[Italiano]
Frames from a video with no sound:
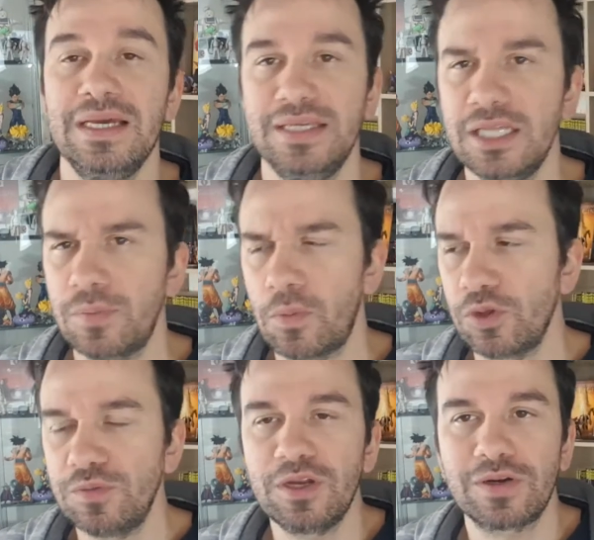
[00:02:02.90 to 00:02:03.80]
niente poco
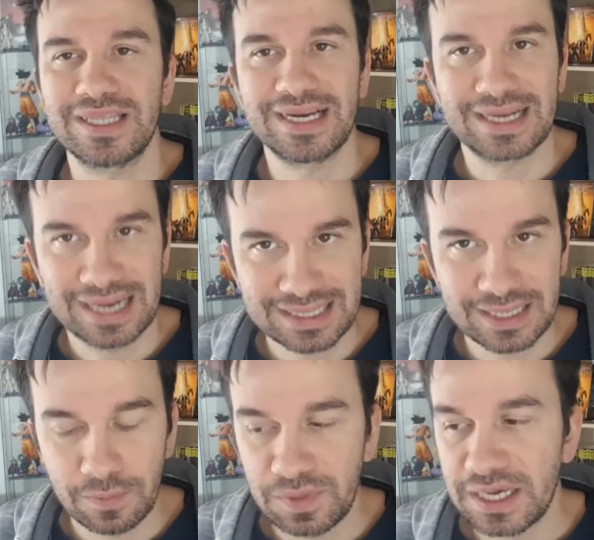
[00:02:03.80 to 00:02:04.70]
di meno che dal clan
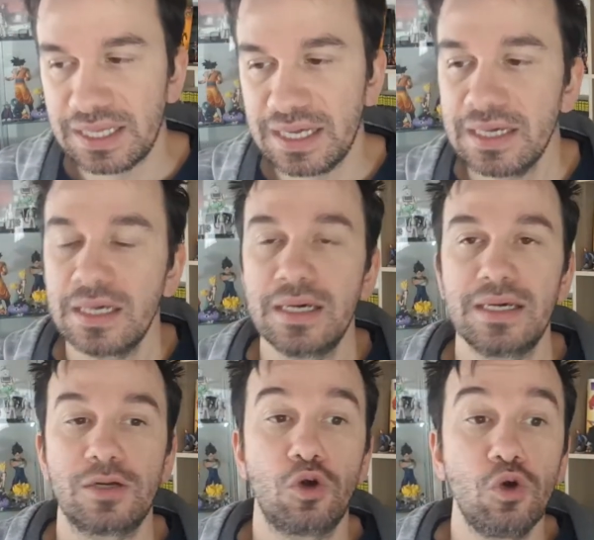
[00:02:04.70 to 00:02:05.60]
del piede
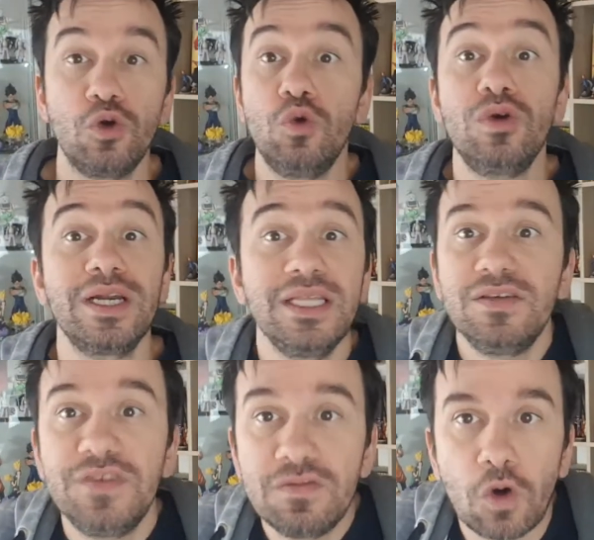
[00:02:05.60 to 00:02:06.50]
con un
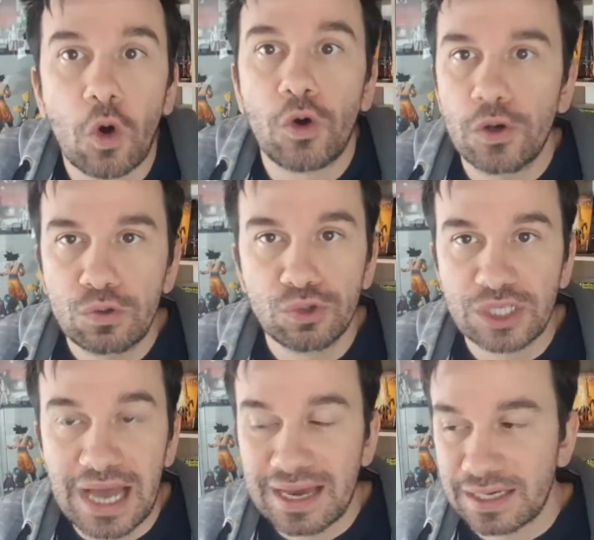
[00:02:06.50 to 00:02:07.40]
redivivo Oroku
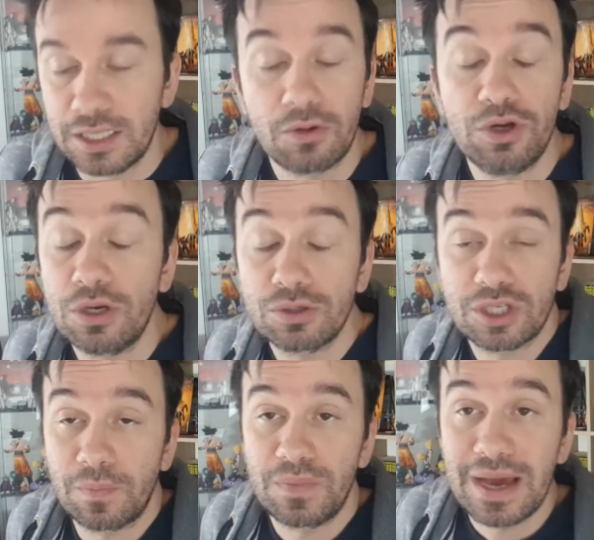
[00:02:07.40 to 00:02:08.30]
Saki di cui non
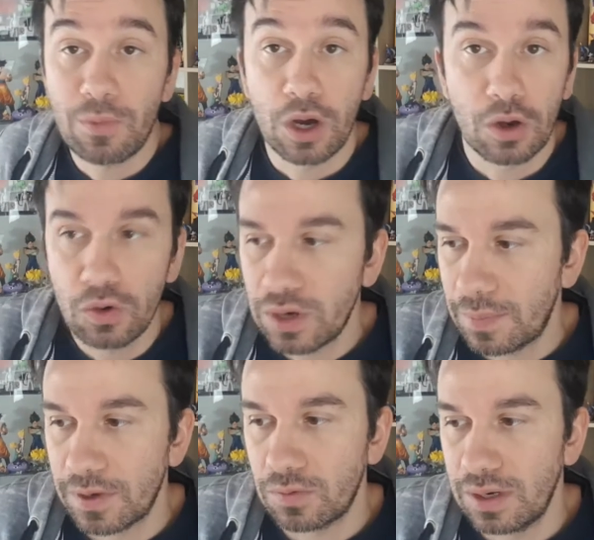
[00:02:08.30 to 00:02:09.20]
sappiamo ancora
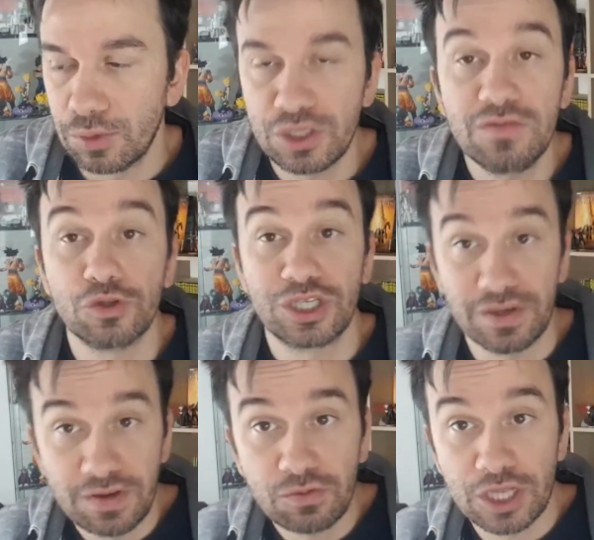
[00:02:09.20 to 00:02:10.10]
per quale motivo
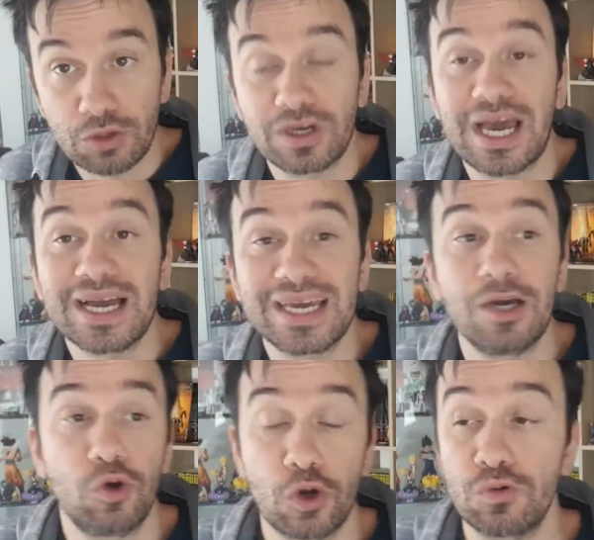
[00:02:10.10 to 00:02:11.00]
sia vivo dato che anche
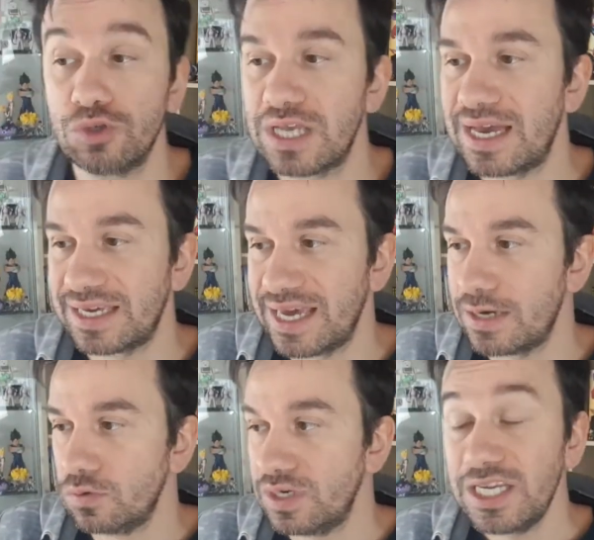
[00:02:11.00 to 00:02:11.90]
Oroku Saki è
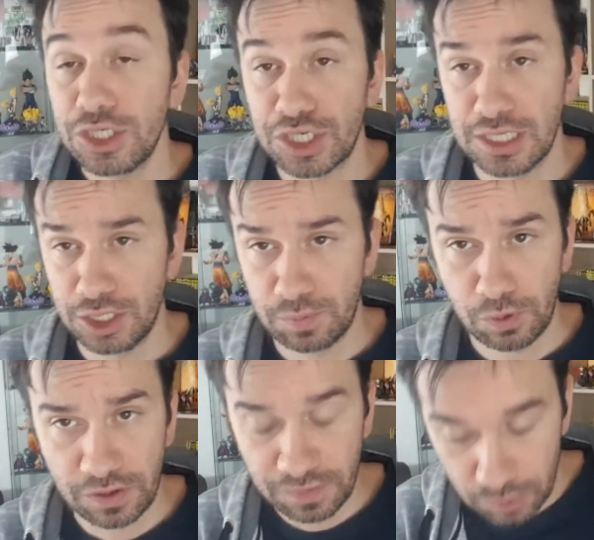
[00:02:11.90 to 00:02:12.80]
un ninja del
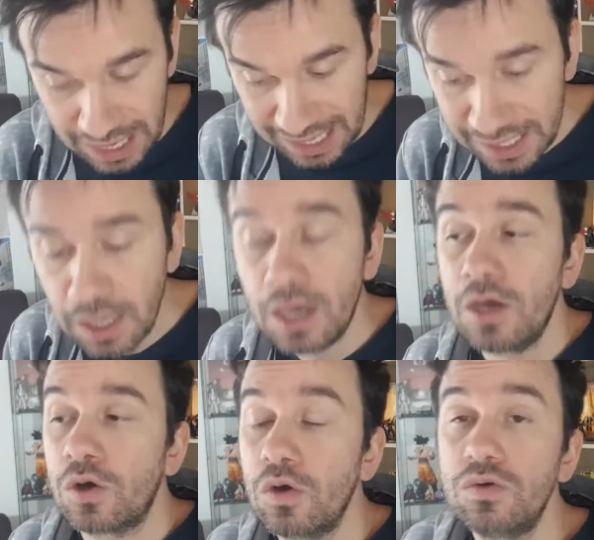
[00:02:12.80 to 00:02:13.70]
Giappone feudale,
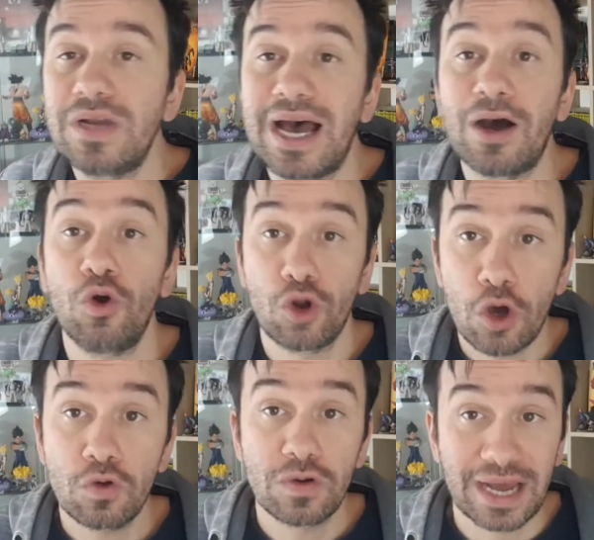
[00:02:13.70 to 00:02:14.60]
con una
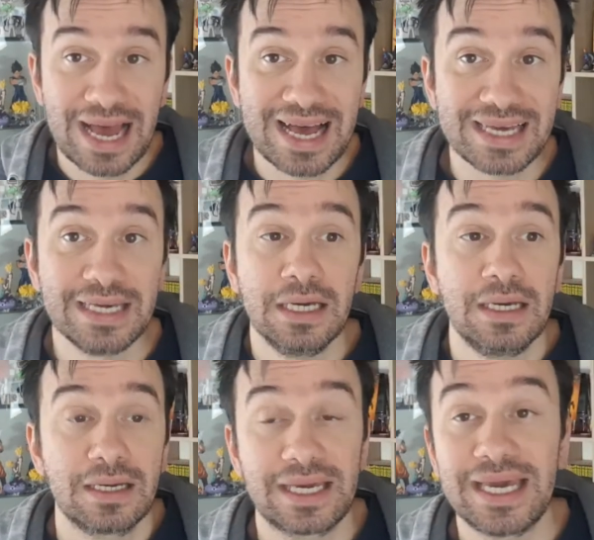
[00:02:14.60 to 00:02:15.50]
Oroku Karai
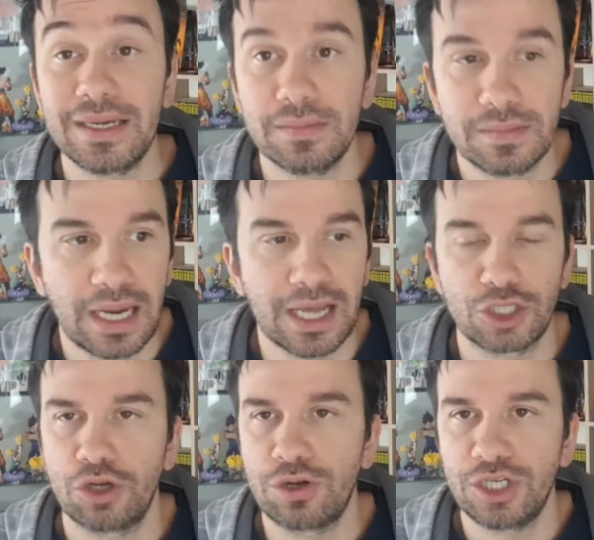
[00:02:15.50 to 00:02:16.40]
che nella
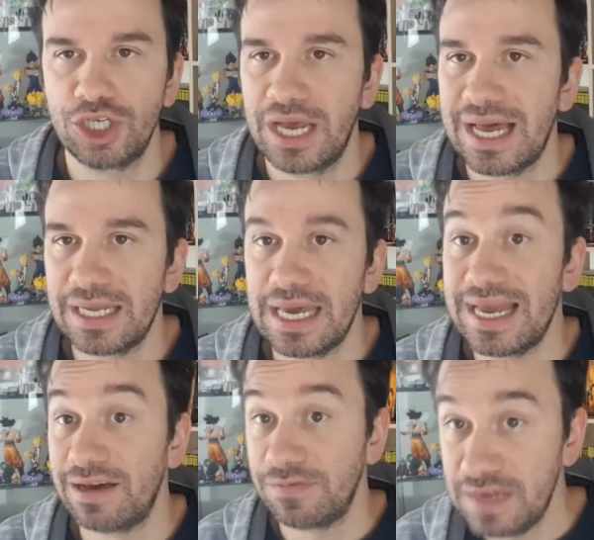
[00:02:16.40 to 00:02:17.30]
storia originale è
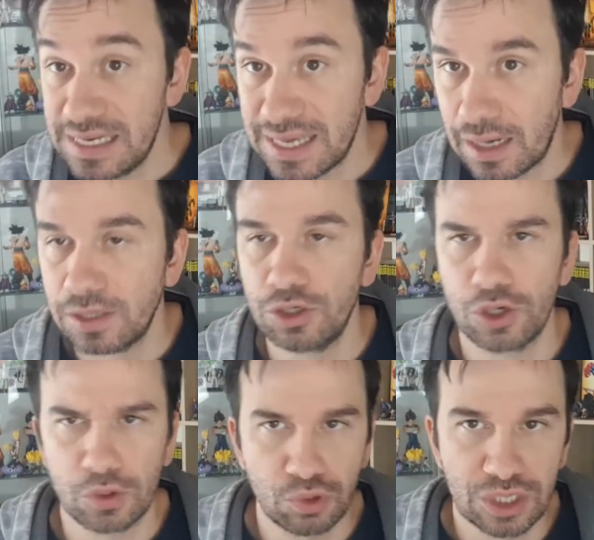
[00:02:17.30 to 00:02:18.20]
la figlia di
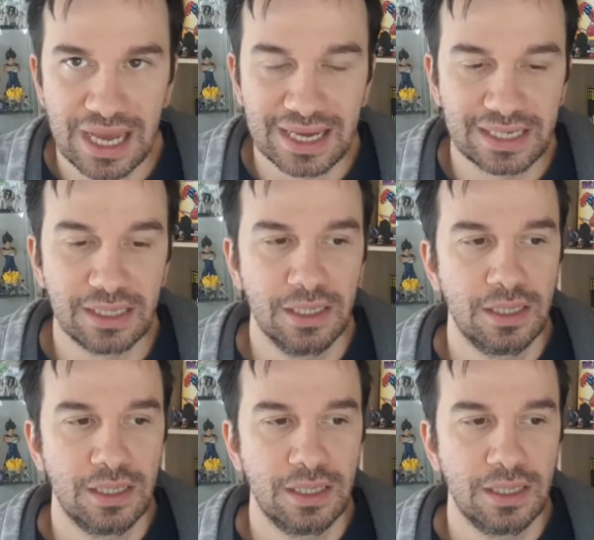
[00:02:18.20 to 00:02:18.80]
Oroku Saki,